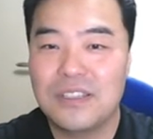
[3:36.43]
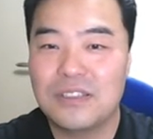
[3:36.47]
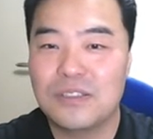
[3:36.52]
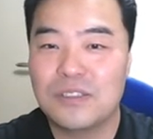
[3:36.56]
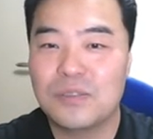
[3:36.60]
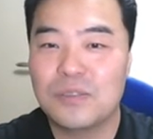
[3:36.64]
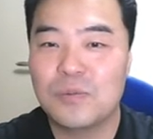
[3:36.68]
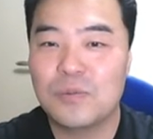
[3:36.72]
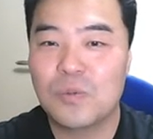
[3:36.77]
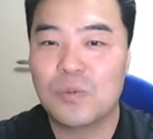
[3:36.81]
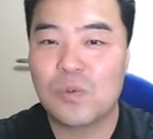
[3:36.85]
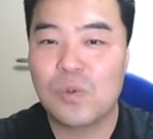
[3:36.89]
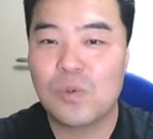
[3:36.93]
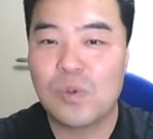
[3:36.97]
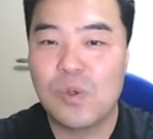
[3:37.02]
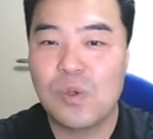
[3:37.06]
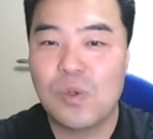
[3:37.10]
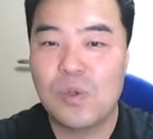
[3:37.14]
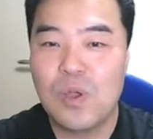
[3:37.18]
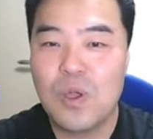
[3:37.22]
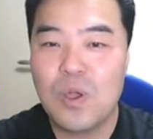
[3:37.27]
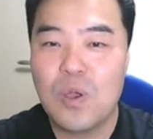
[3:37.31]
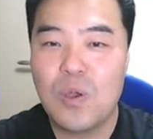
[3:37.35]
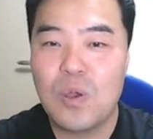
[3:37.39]
좀
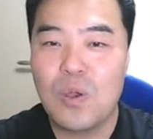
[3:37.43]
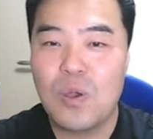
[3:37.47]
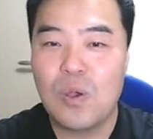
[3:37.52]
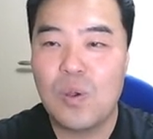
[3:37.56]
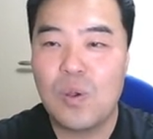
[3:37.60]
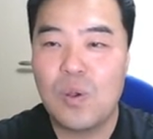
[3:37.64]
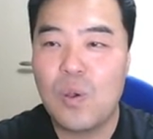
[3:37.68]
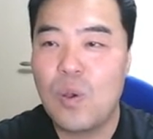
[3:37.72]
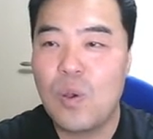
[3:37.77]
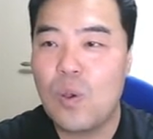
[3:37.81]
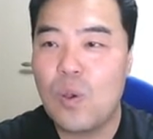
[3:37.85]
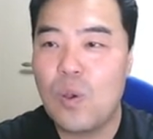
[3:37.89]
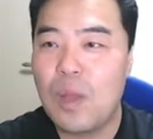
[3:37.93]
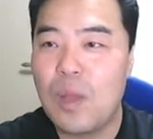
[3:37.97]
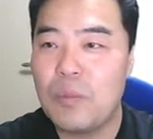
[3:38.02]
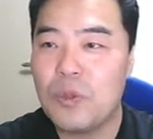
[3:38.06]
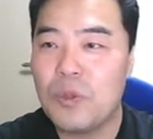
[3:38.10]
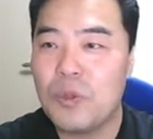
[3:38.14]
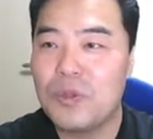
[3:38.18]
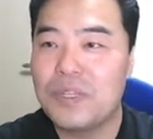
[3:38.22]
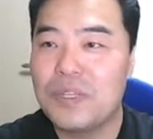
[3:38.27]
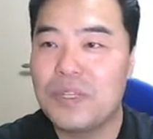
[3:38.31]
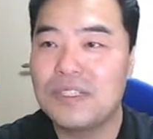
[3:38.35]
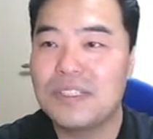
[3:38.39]

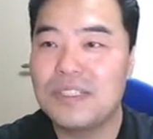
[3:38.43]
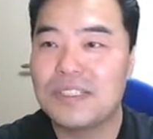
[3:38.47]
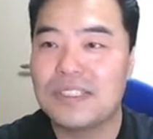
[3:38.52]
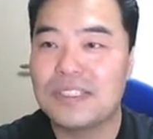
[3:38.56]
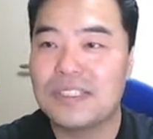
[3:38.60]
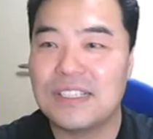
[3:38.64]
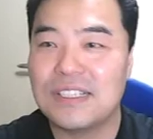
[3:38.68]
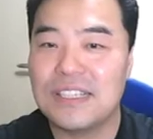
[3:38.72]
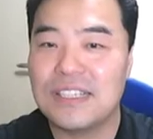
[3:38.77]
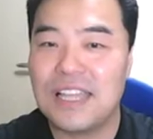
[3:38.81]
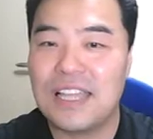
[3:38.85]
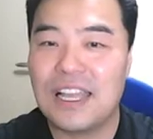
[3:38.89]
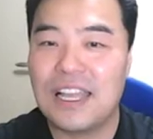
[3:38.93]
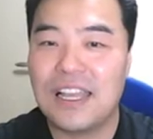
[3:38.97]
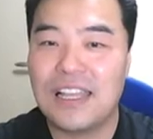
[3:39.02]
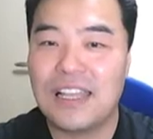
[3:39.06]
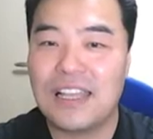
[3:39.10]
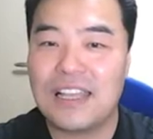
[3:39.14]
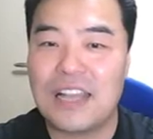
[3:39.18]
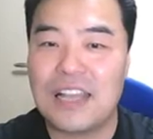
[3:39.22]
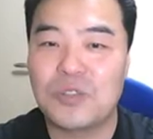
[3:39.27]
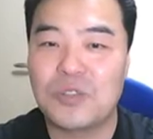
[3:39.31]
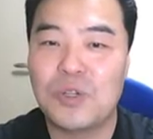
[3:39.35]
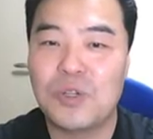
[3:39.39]
화면을 약간
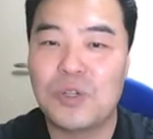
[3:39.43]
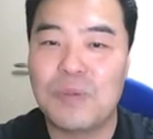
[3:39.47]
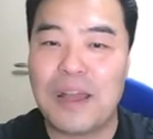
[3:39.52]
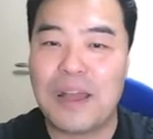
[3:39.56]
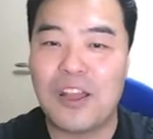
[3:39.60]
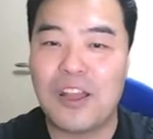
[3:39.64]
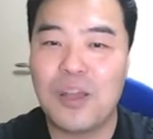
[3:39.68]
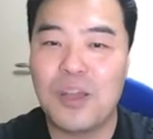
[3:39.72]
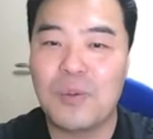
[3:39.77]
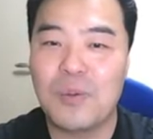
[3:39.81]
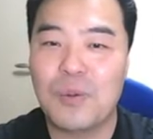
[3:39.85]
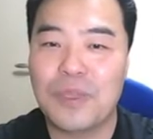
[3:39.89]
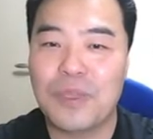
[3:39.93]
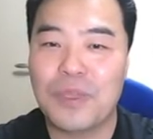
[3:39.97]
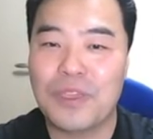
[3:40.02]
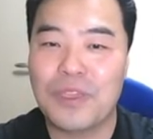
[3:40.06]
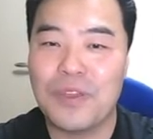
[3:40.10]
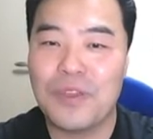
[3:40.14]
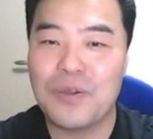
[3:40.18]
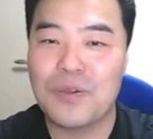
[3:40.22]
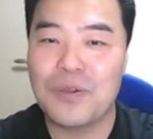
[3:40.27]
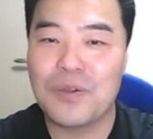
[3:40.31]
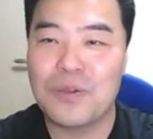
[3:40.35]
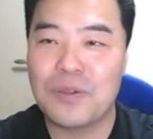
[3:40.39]
각도를
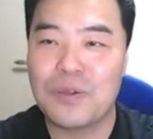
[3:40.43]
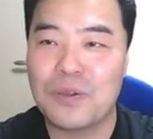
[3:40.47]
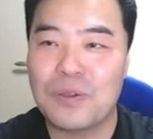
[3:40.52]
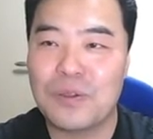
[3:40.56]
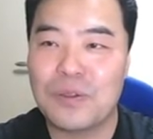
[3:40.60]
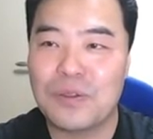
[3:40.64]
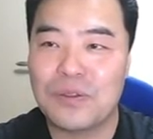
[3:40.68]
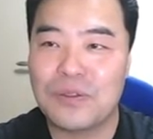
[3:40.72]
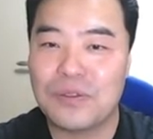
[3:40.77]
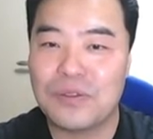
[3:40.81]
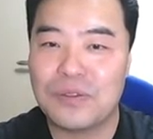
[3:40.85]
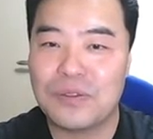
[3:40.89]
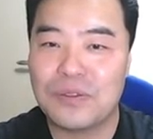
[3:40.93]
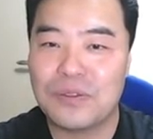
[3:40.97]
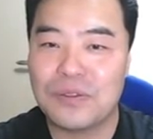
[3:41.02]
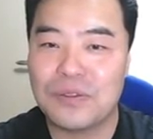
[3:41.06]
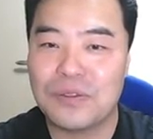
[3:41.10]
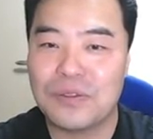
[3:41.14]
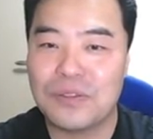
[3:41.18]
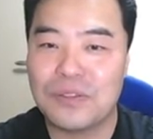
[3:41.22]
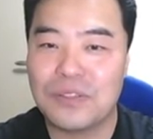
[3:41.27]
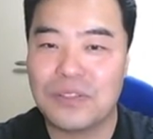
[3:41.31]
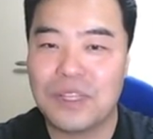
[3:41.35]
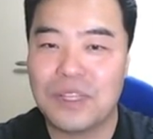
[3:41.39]
바꿔볼게요.
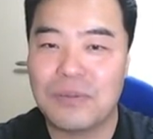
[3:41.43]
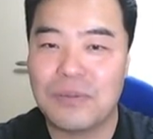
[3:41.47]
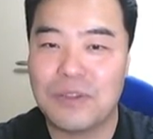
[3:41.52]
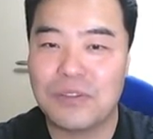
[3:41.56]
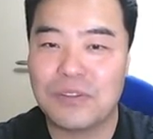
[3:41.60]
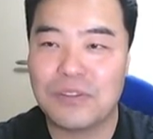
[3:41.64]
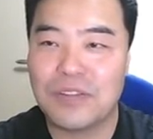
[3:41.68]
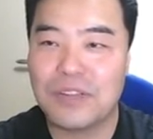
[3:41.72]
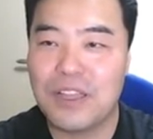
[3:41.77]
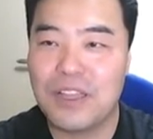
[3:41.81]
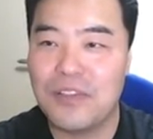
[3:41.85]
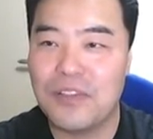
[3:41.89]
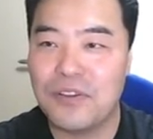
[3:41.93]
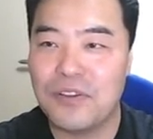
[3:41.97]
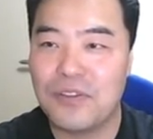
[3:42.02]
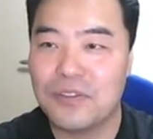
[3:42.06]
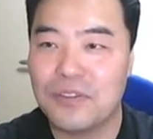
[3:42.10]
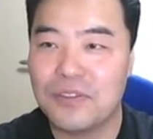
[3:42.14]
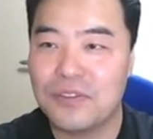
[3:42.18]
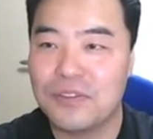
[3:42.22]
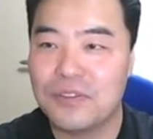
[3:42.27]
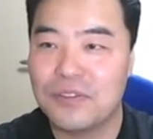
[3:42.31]
어, 어떻게 바꿀까요?